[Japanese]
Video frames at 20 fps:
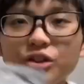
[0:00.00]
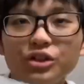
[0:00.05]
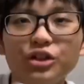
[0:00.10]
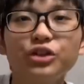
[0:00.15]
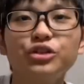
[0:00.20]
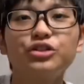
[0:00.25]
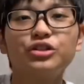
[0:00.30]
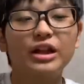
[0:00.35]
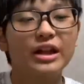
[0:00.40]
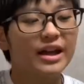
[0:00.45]
いう
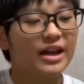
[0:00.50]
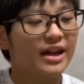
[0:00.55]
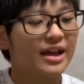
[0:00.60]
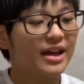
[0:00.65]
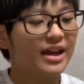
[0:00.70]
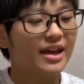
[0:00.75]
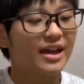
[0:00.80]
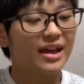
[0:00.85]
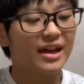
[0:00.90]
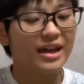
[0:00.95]
ことで、
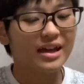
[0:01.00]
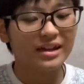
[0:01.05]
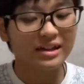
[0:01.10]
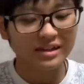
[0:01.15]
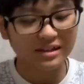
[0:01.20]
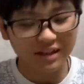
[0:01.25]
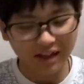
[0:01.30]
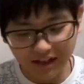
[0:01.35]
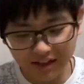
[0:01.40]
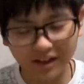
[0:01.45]

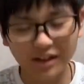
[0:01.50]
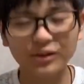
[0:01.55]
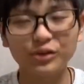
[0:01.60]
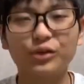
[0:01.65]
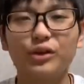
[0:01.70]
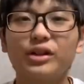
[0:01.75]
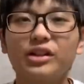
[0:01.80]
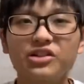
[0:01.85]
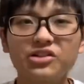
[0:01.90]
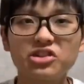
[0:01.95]
えー、長々と
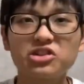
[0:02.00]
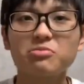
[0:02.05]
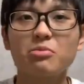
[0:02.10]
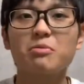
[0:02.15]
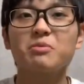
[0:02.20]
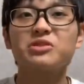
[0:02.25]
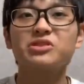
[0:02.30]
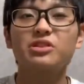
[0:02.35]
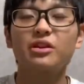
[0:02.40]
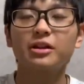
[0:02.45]
話してしまい
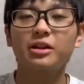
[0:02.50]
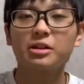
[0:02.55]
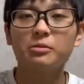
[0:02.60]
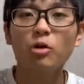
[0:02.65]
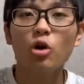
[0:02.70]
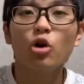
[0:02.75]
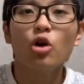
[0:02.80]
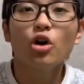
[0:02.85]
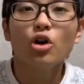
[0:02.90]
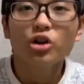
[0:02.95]
ましたけど
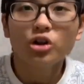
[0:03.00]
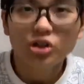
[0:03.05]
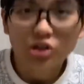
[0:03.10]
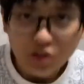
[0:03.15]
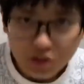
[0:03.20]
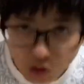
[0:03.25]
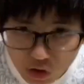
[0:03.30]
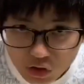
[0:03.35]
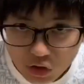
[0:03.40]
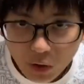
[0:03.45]
も、
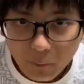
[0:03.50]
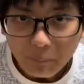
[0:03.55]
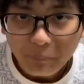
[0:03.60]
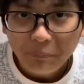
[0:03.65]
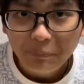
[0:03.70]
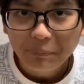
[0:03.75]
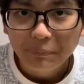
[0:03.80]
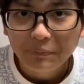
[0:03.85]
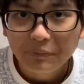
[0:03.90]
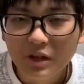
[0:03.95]
今日の
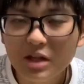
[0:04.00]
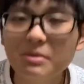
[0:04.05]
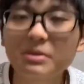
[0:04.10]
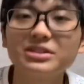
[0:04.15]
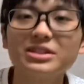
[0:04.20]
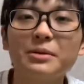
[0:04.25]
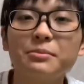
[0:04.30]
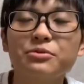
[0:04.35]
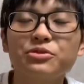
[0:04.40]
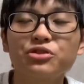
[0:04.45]
寝る前
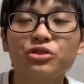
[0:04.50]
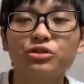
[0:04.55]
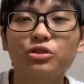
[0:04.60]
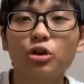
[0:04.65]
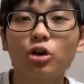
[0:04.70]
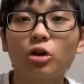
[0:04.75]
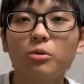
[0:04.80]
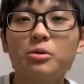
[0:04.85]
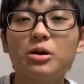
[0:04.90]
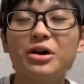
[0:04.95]
散歩
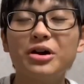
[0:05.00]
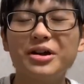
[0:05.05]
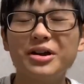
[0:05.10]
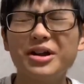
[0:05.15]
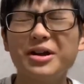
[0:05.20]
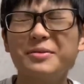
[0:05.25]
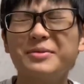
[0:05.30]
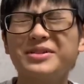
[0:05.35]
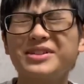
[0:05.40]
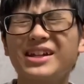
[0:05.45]
ショートホーム
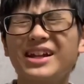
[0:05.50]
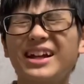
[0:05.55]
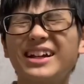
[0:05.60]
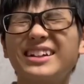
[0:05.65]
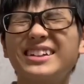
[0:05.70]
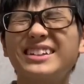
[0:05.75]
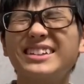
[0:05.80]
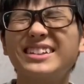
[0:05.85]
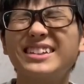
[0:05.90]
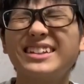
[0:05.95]
ルームじゃな
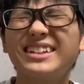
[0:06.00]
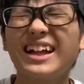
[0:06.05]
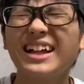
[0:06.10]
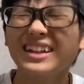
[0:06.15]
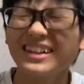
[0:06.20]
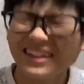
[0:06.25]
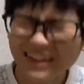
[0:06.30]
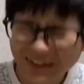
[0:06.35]
くて、なんで